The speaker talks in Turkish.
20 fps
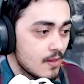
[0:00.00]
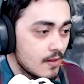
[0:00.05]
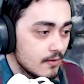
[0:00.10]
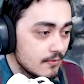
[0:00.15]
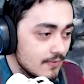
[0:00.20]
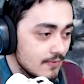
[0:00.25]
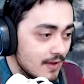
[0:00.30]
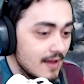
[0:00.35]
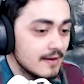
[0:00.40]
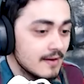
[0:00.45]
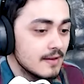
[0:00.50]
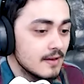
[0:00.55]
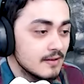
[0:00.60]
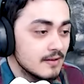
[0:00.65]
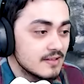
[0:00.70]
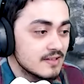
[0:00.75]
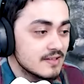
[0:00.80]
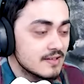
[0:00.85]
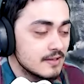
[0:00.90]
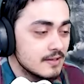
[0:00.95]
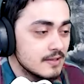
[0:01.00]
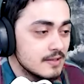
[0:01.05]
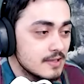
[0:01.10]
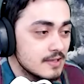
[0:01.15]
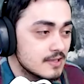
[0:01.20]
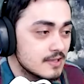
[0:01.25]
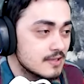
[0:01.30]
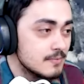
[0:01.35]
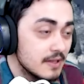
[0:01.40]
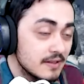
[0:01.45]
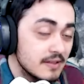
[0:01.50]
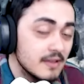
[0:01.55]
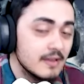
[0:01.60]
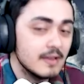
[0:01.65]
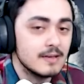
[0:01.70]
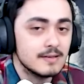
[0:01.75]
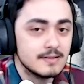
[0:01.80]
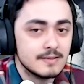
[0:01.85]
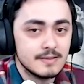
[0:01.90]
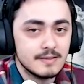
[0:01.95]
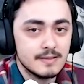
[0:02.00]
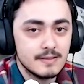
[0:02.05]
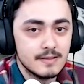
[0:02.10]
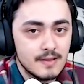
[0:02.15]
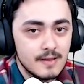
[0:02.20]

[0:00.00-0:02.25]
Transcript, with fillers: Vergi alırsın, hizmet edersin.